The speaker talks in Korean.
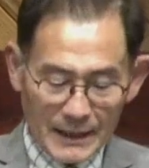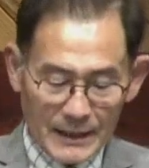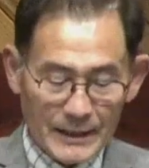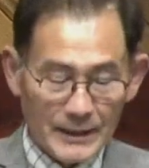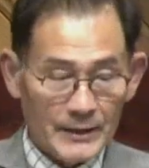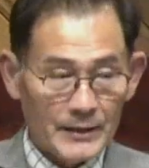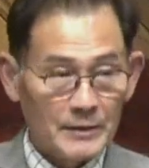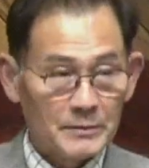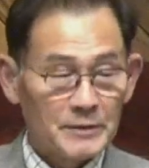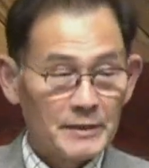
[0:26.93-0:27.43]

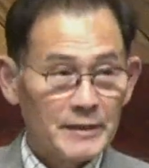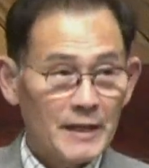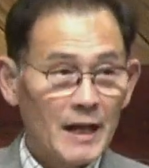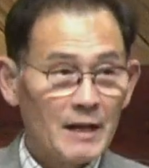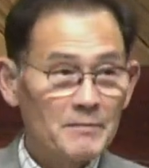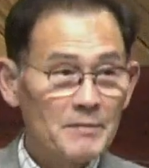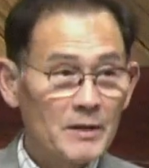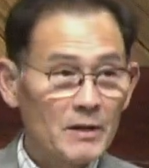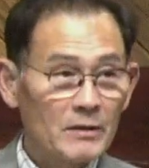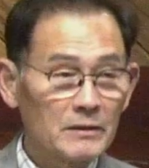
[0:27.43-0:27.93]
여러분
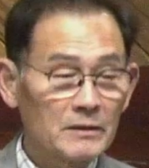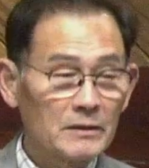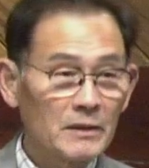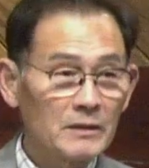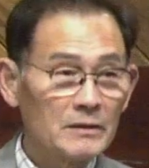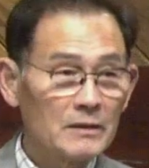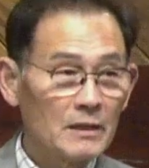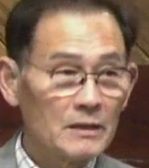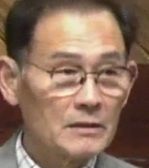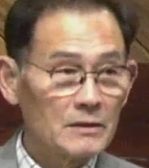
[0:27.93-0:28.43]
삶의 어떤
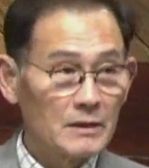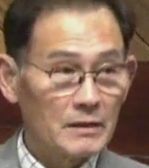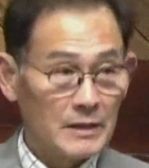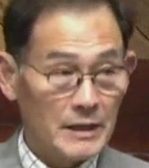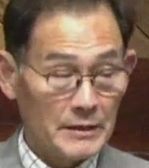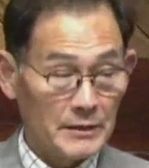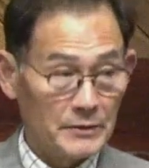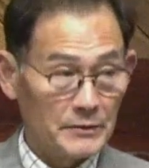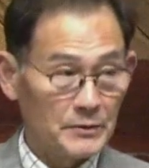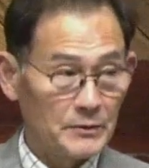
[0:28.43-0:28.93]

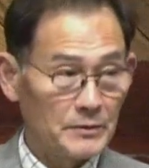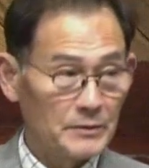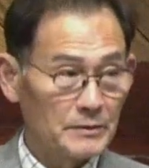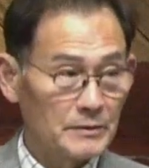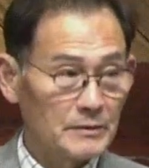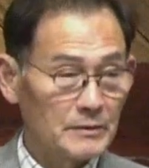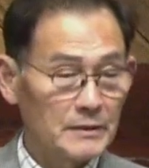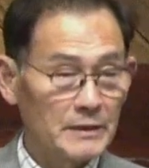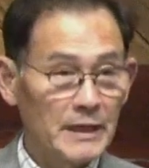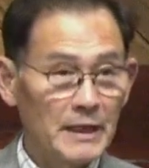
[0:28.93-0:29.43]
영역에서도
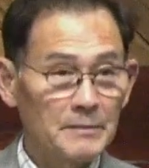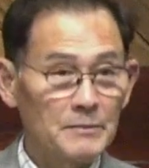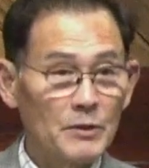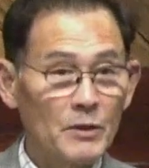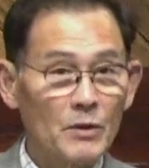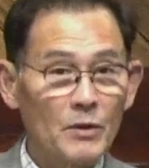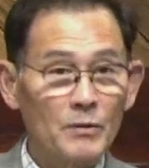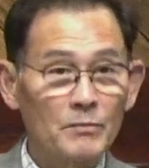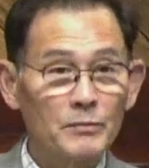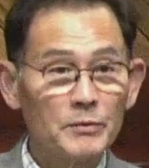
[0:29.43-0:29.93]
그게
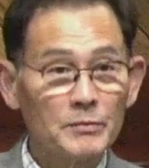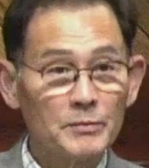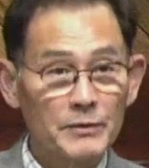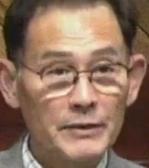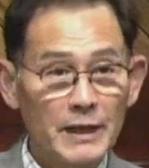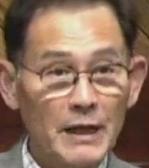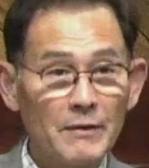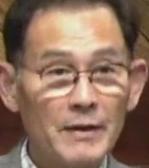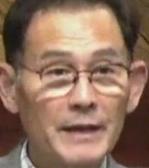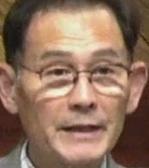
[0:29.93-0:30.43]
뭐 부부
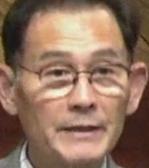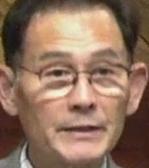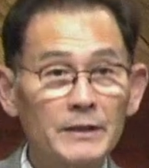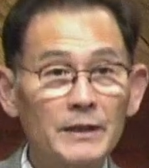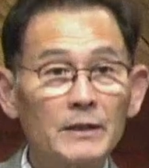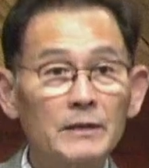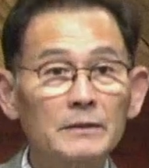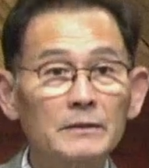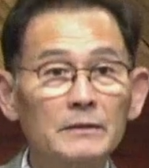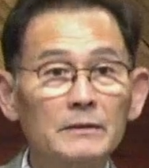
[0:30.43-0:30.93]

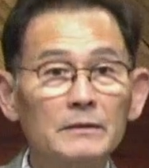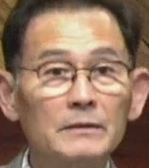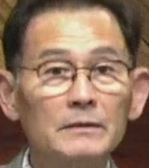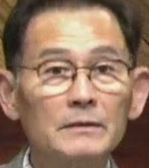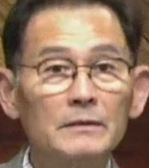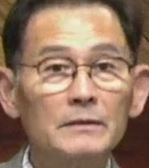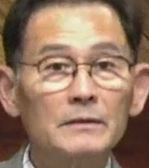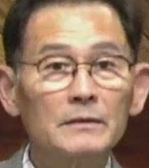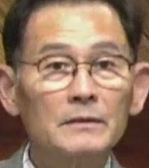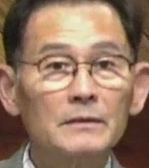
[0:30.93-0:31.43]
생활이든
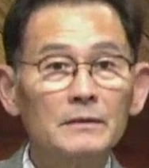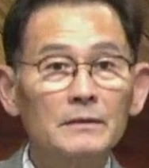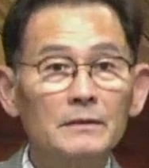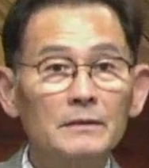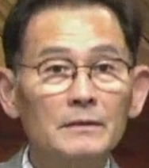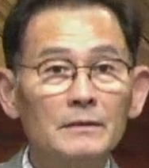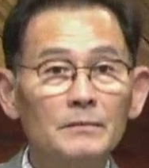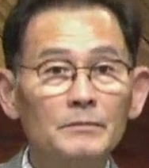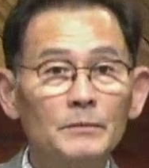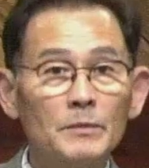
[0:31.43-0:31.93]

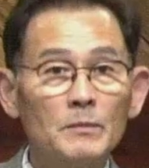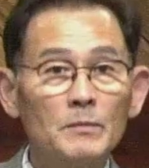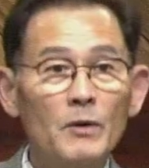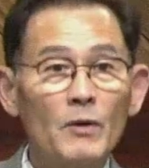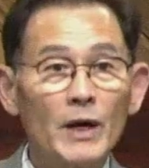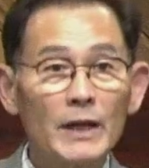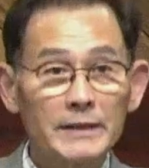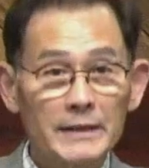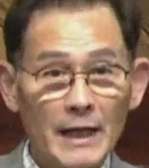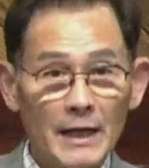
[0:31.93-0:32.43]

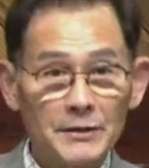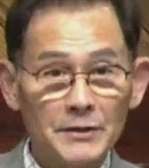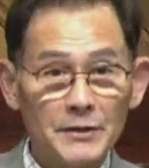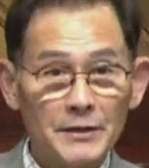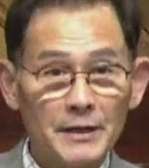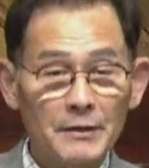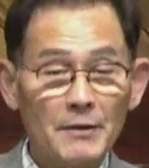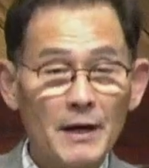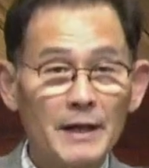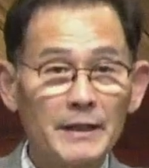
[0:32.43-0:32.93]
부모와
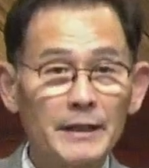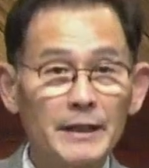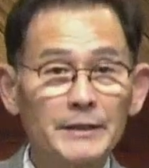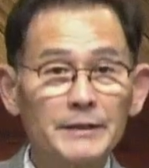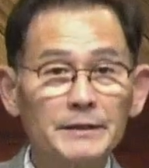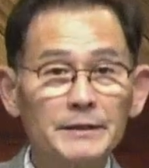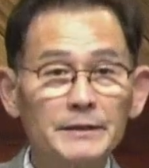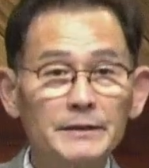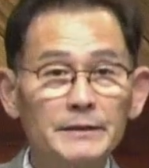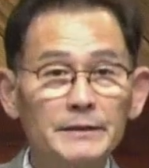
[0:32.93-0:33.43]
자녀의
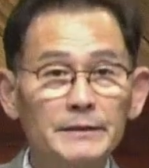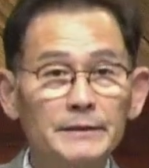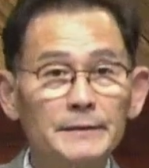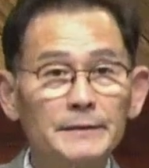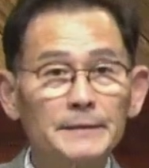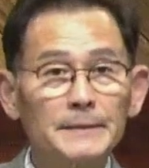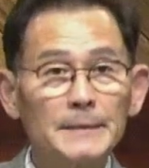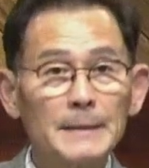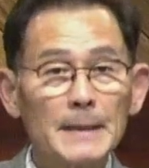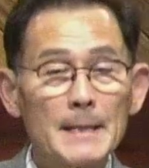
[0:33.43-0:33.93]
관계든
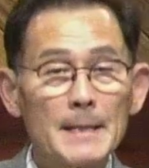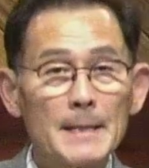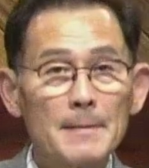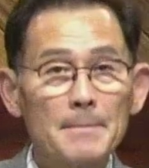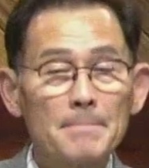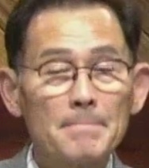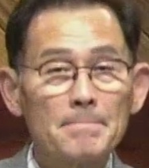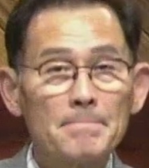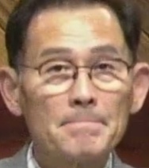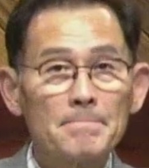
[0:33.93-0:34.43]

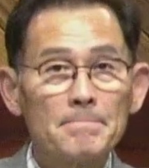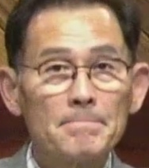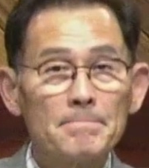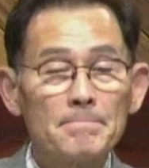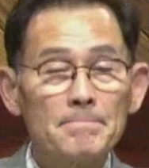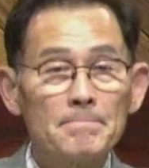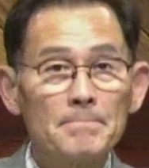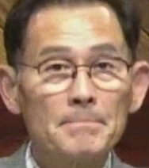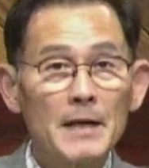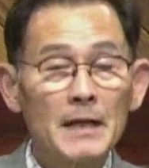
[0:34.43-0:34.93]

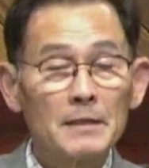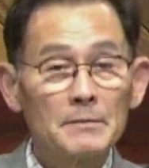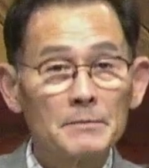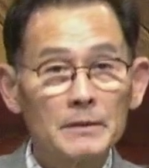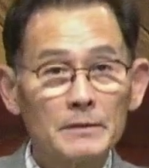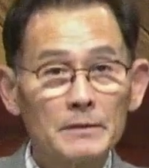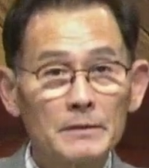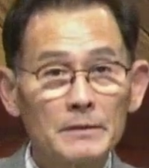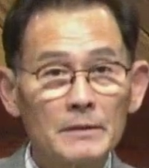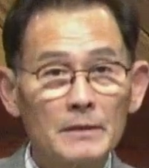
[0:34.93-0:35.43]
음,
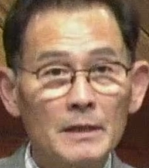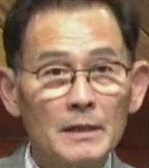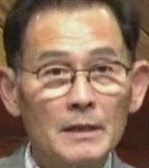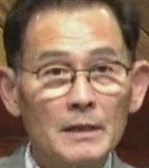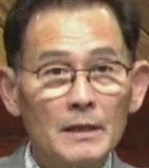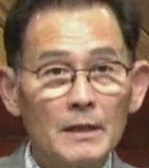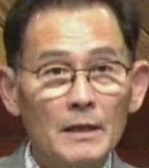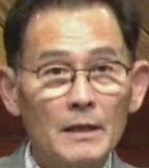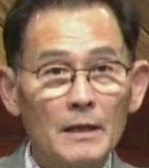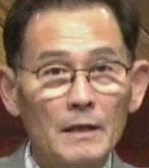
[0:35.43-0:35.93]
아니면
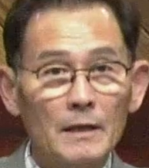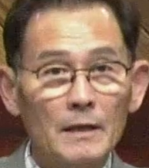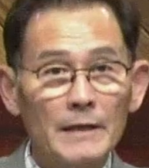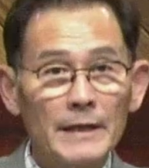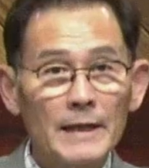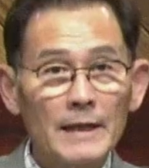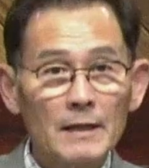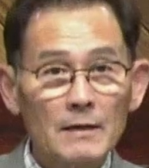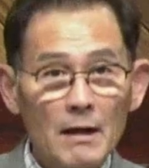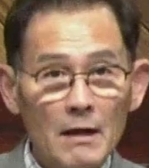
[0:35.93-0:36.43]
어,
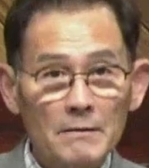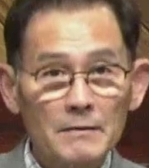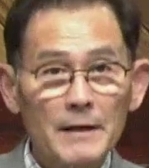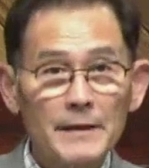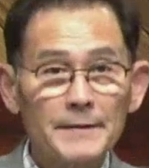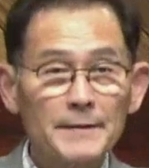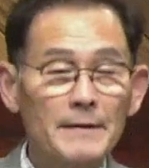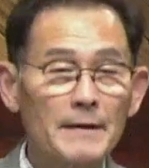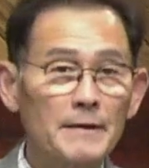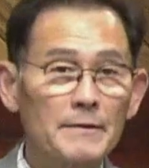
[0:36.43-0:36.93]
인간과
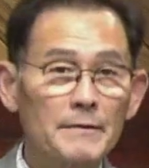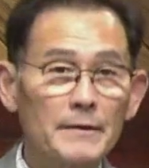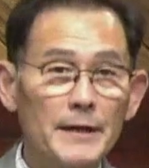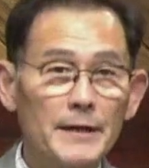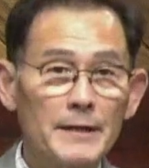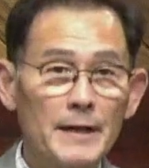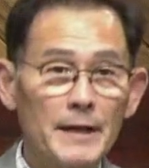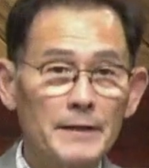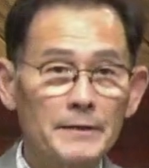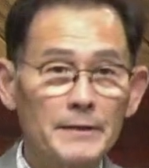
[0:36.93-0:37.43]
인간과의
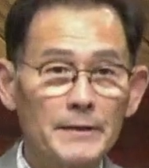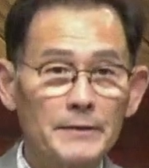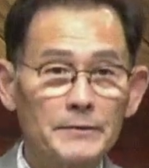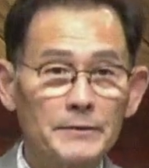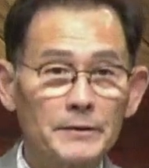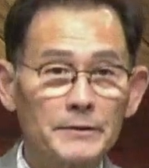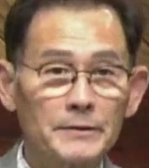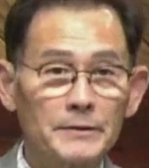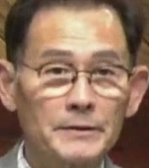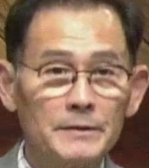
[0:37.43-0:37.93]

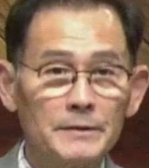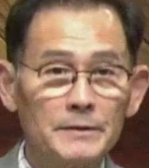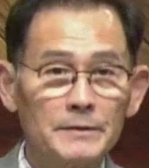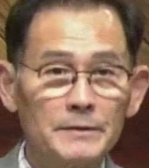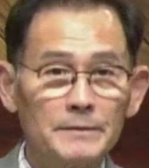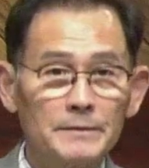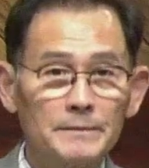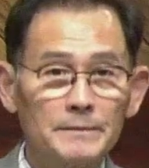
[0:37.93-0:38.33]
관계에서든